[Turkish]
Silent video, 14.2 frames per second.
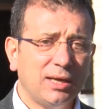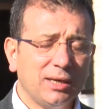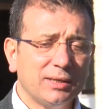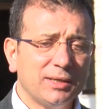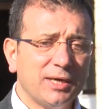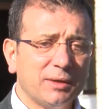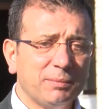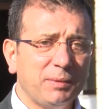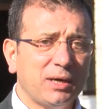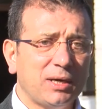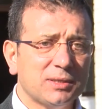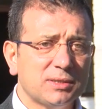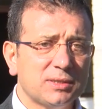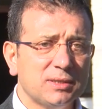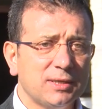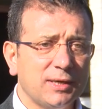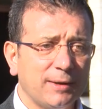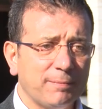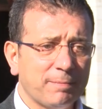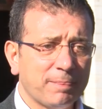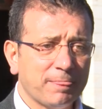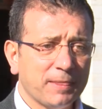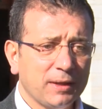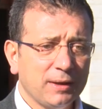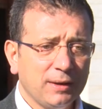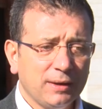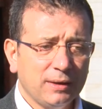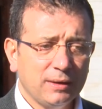Halk ekmek aslında
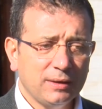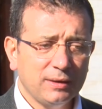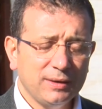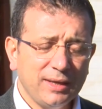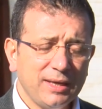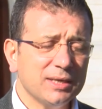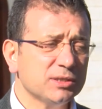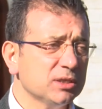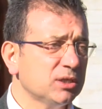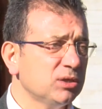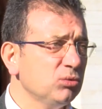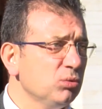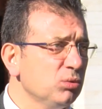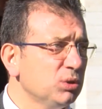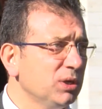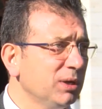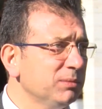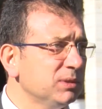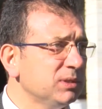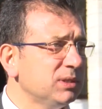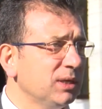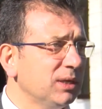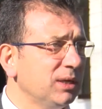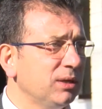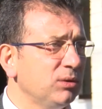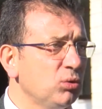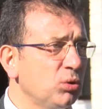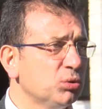e, ne yazık ki
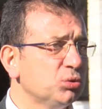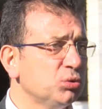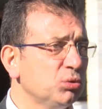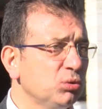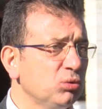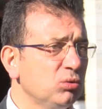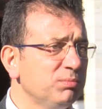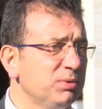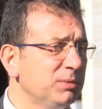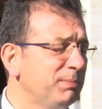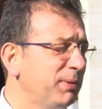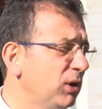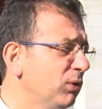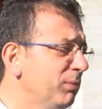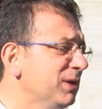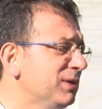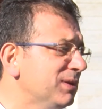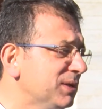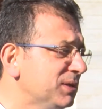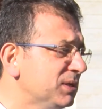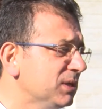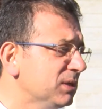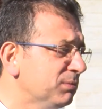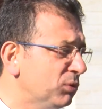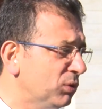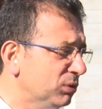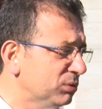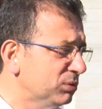ülkemizde yoksulluğun bir barometresi
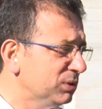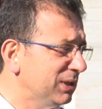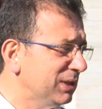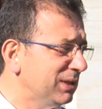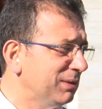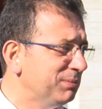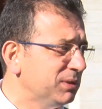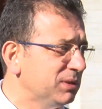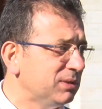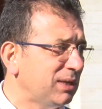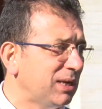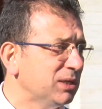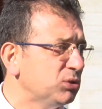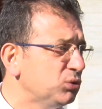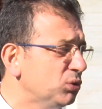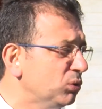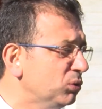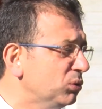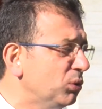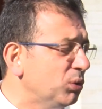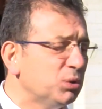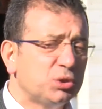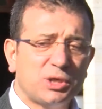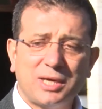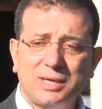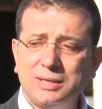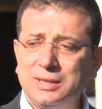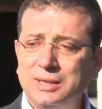gibi oldu ya da bir tansiyonunu
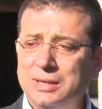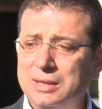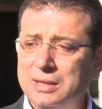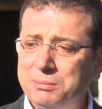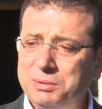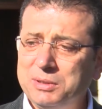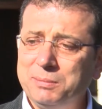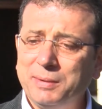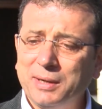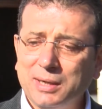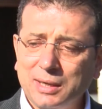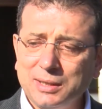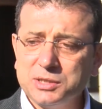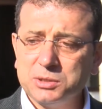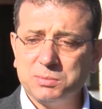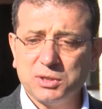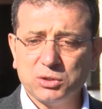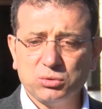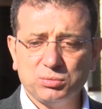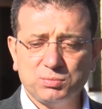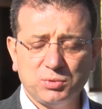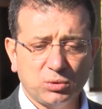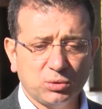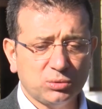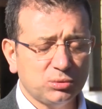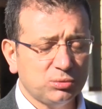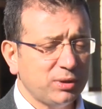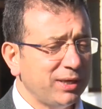ölçen bir mekanizma gibi
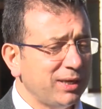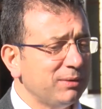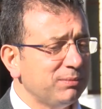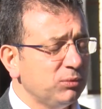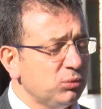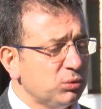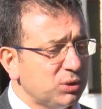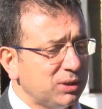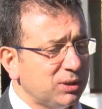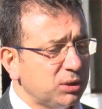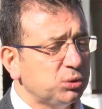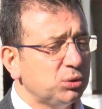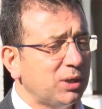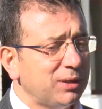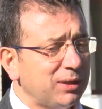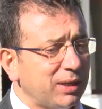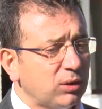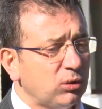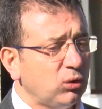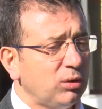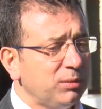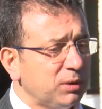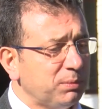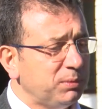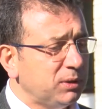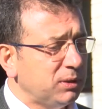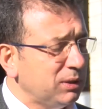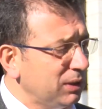oldu. Eğer ülkede an
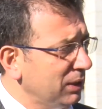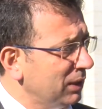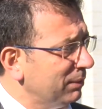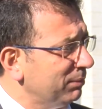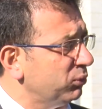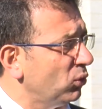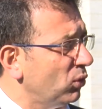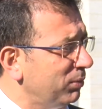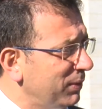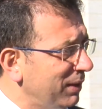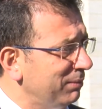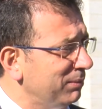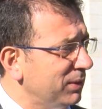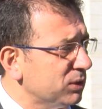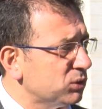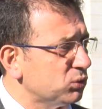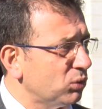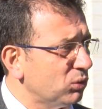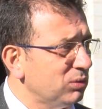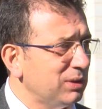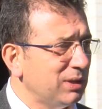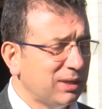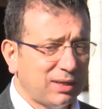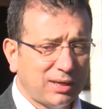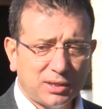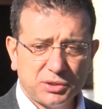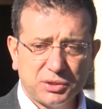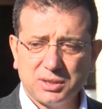ekonomik bir problemle, sorunla
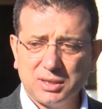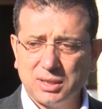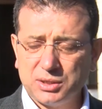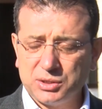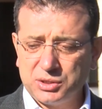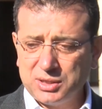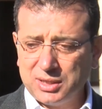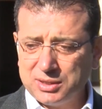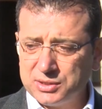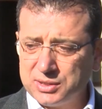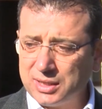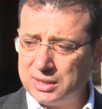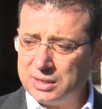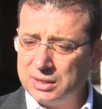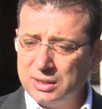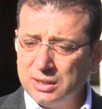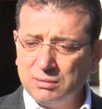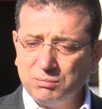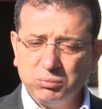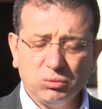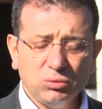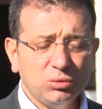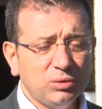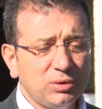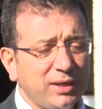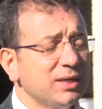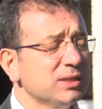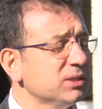karşı karşıya isek
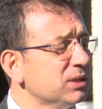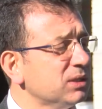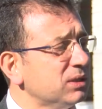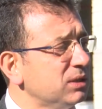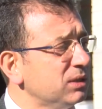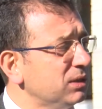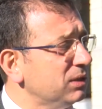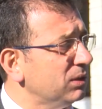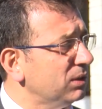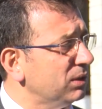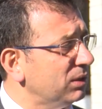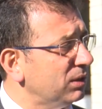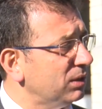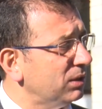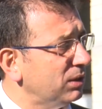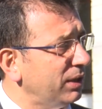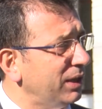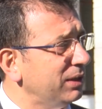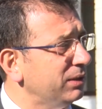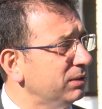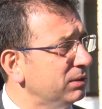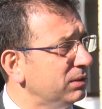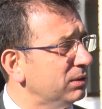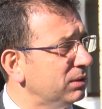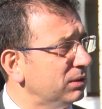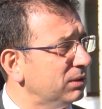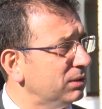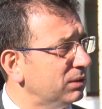bunu ne yazık ki e, en
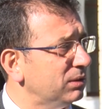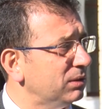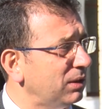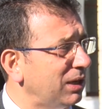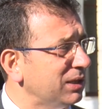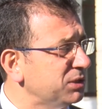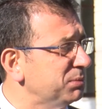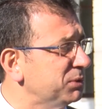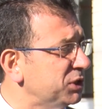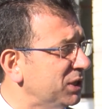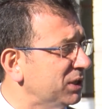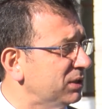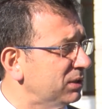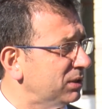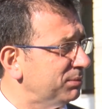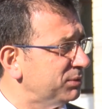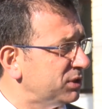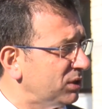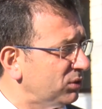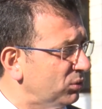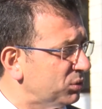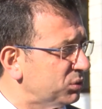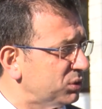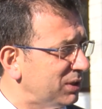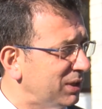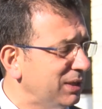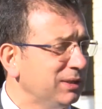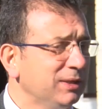e, acı bir şekilde bize
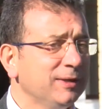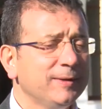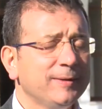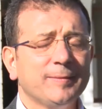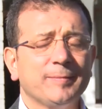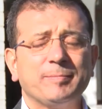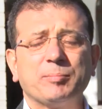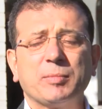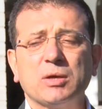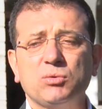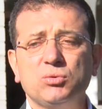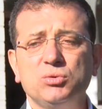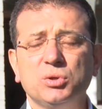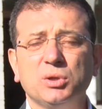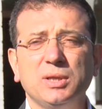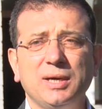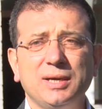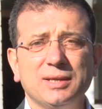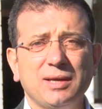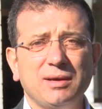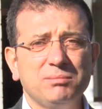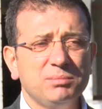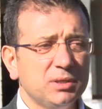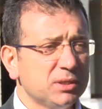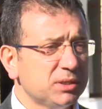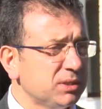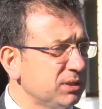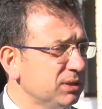gösteren kuyruklardan
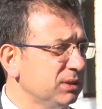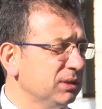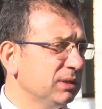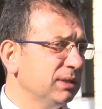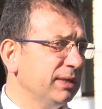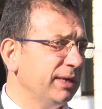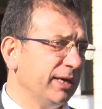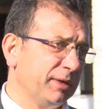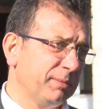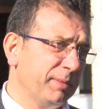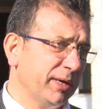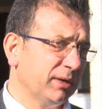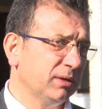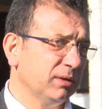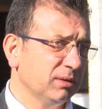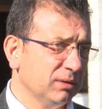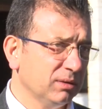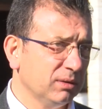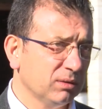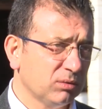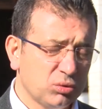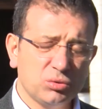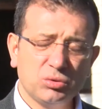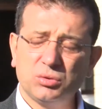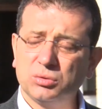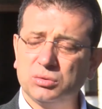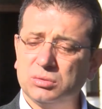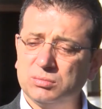birisi e, ekmek e,
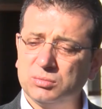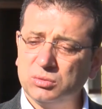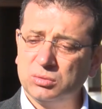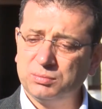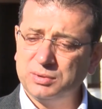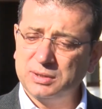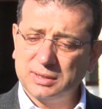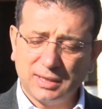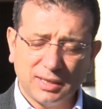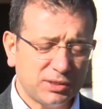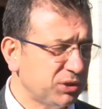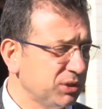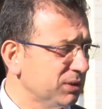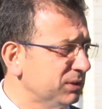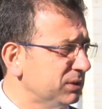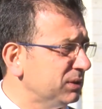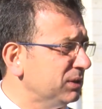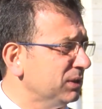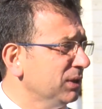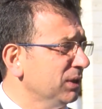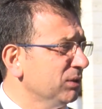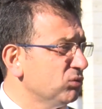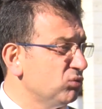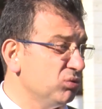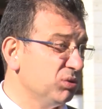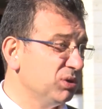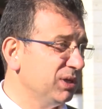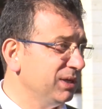kuyruğu. İstanbul Büyükşehir Belediye
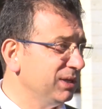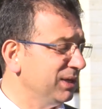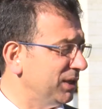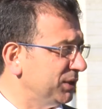Başkanı Ekrem